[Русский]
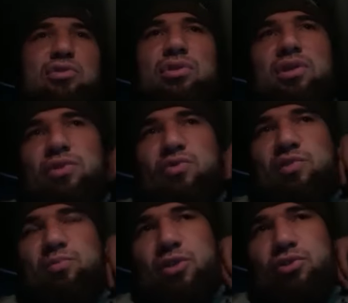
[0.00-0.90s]
толком не
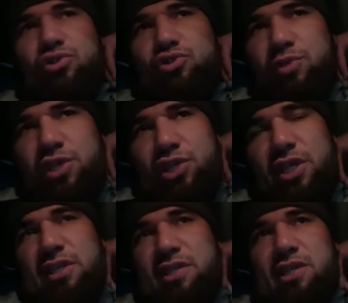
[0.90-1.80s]
успел, ночью
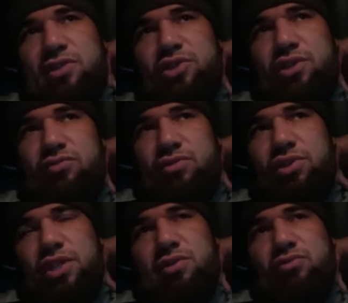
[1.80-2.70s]
приезжаю, на следующий день
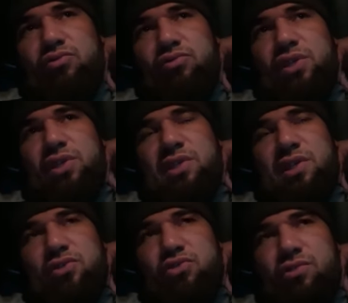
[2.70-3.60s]
уезжаю,
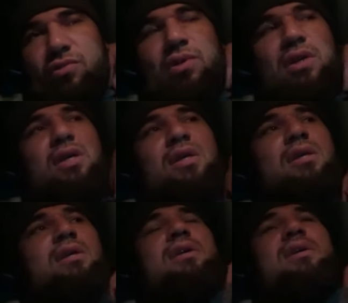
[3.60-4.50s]
увидеться, ничего,
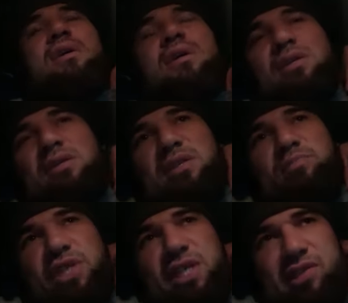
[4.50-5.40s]
на
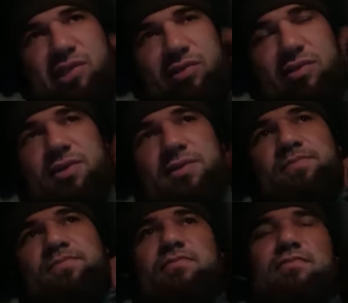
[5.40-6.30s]
операцию.
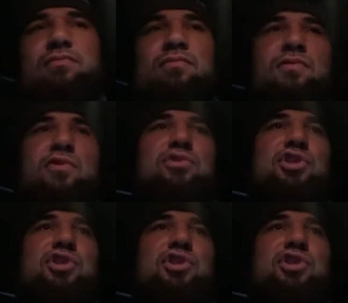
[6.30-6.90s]
Ну,